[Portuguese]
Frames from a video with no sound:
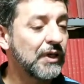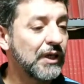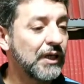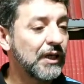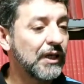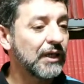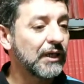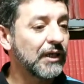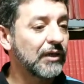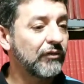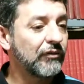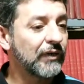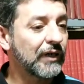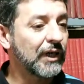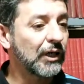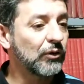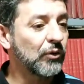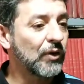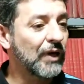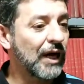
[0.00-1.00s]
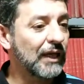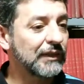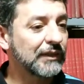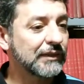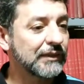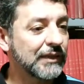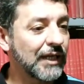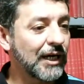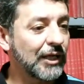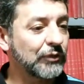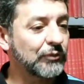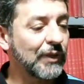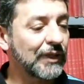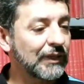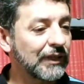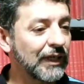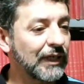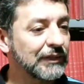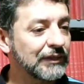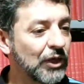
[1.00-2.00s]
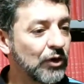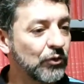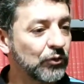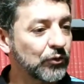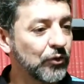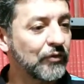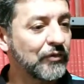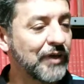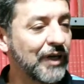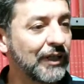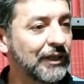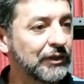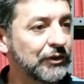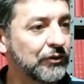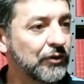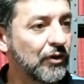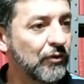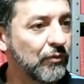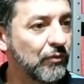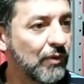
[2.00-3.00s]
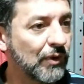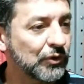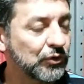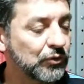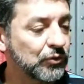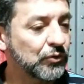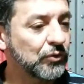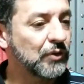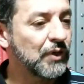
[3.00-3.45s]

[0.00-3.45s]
que fica localizado atrás da rodoviária de Nova Iguaçu,